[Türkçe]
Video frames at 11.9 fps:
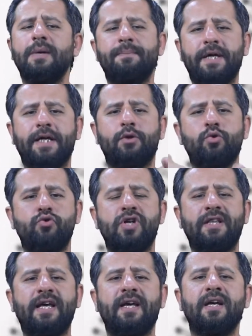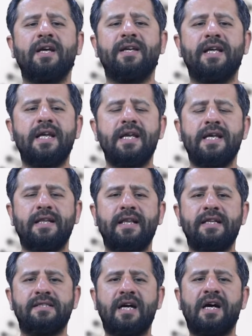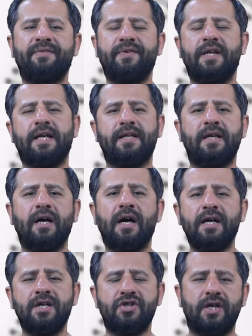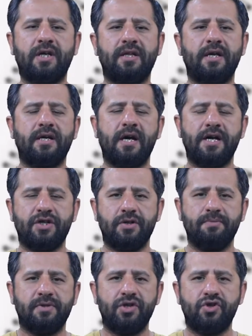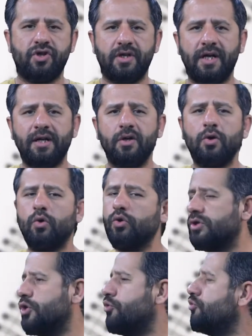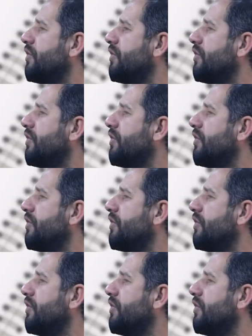Peki Türkçe'de genellikle zarf fiilikleri hangi şekilde karşımıza çıkar? Onu da şu